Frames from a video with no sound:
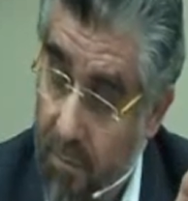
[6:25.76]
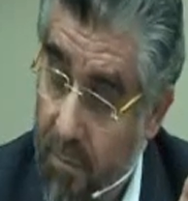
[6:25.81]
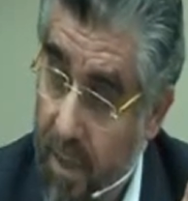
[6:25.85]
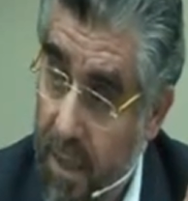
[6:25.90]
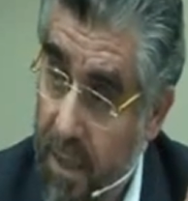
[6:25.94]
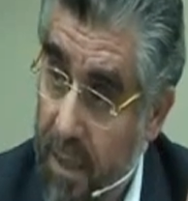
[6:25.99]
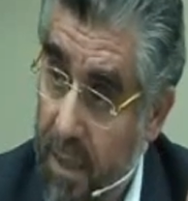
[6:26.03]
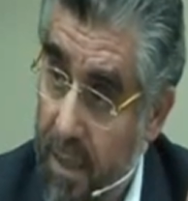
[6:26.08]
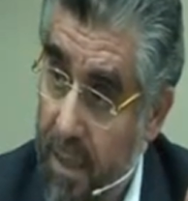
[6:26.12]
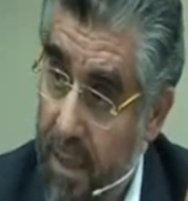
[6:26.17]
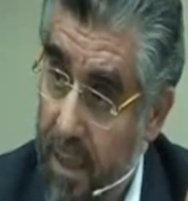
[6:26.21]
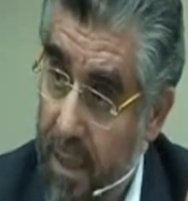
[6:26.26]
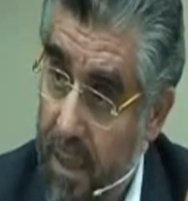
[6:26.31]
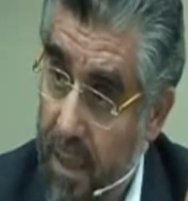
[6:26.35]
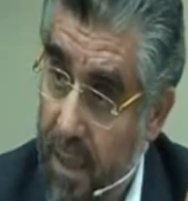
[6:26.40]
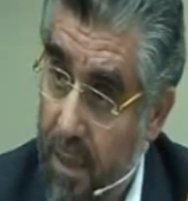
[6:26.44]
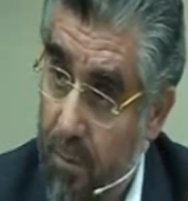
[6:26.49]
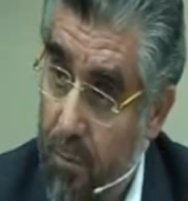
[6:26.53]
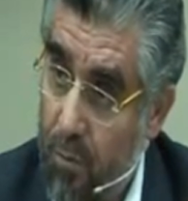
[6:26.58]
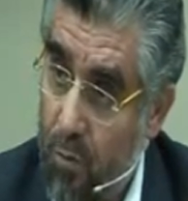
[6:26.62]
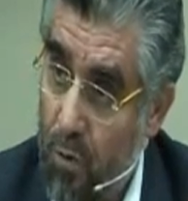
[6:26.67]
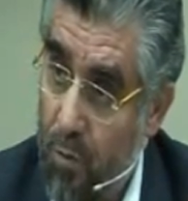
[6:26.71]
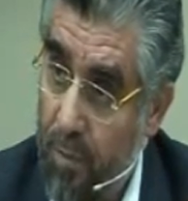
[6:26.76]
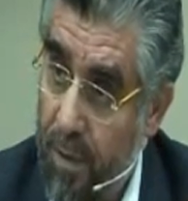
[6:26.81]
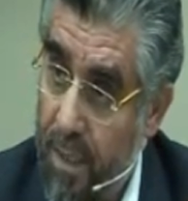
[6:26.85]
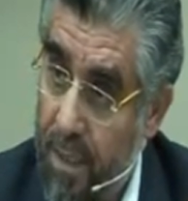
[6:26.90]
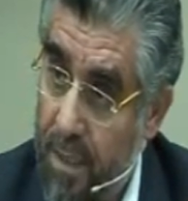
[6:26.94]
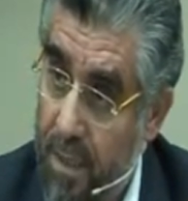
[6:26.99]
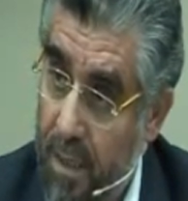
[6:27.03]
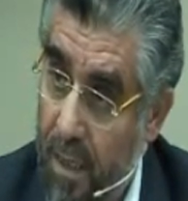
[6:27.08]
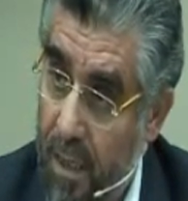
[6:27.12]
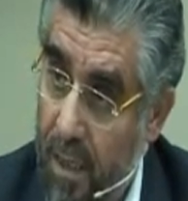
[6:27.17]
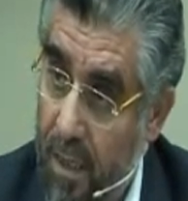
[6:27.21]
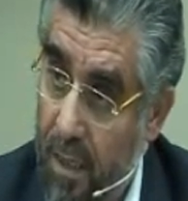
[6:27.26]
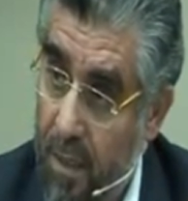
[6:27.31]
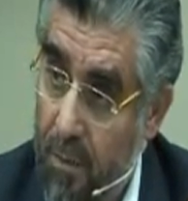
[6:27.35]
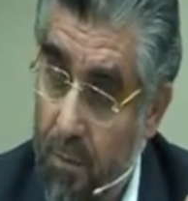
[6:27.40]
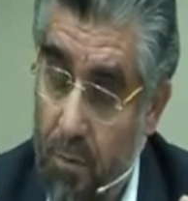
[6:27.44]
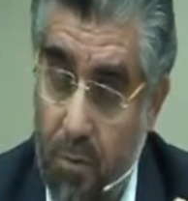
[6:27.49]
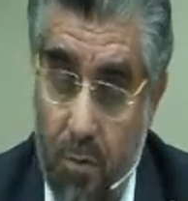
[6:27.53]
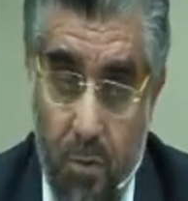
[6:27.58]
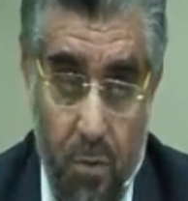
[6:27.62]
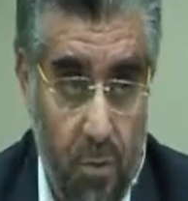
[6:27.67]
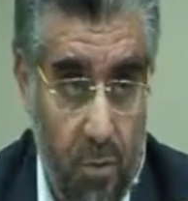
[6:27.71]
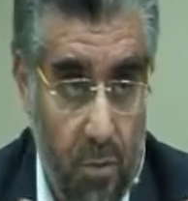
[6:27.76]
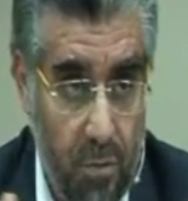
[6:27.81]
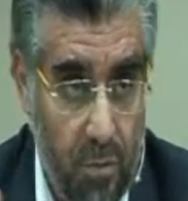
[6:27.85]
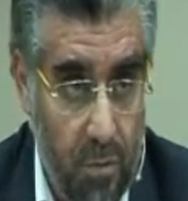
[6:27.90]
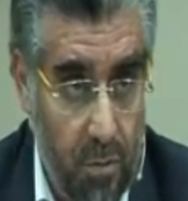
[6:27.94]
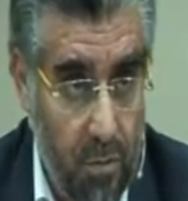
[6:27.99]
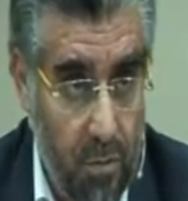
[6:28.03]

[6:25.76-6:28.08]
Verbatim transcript: Mekke'de Ebu Kubeys Dağı'nda bütün